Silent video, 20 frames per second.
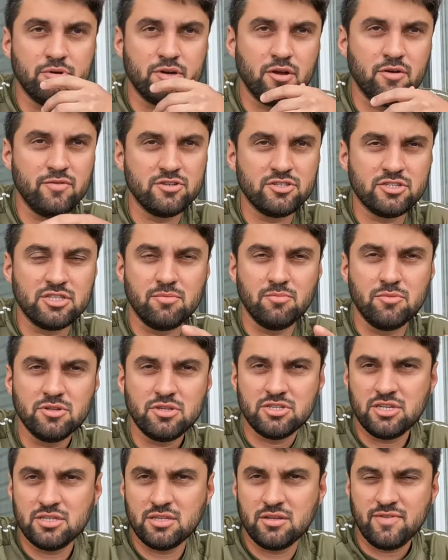Porque eu vejo que tem
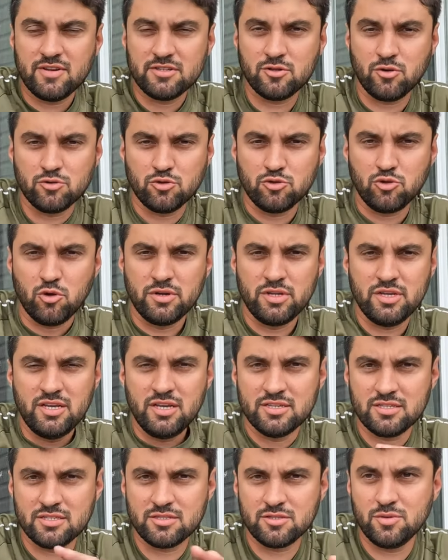muita gente que faz
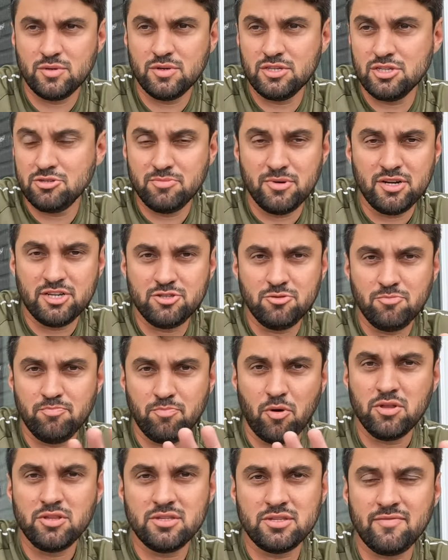consultoria, essas coisas, mas não
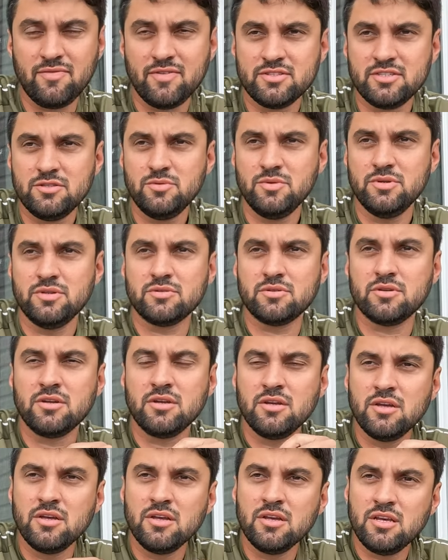pode estar tá fazendo isso.
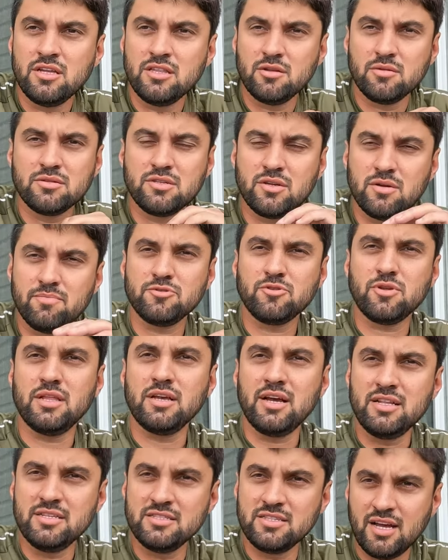Tem que ser uma pessoa
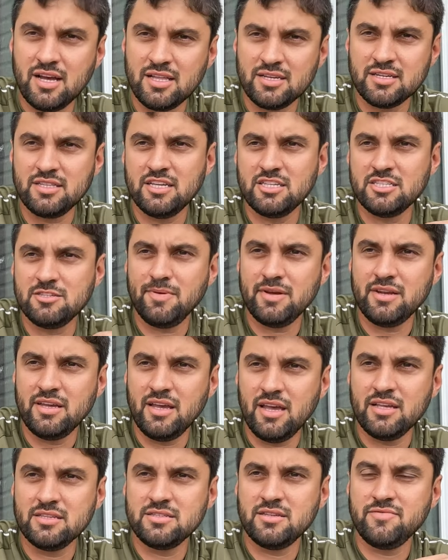legalizada, que tem
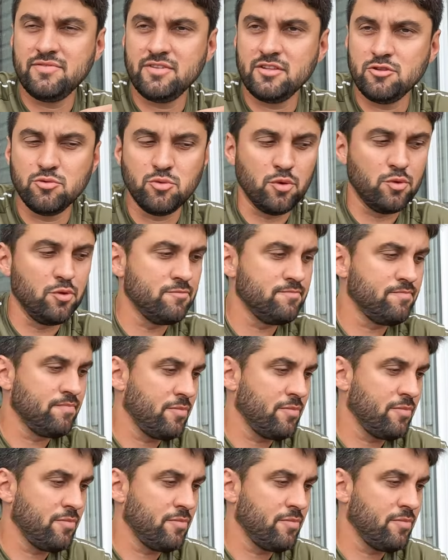experiência, enfim, tudo.